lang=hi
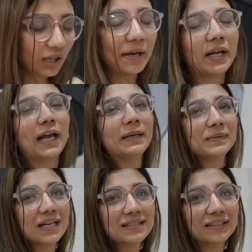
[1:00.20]
अगर कहीं
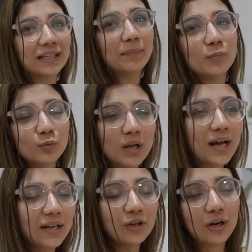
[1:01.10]
भी जा सकते हैं
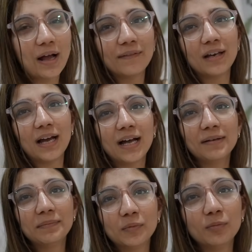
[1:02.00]
पूना लोनावला
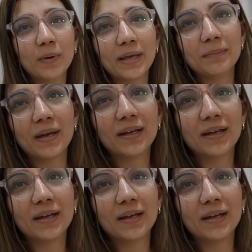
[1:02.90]
मुंबई पुणे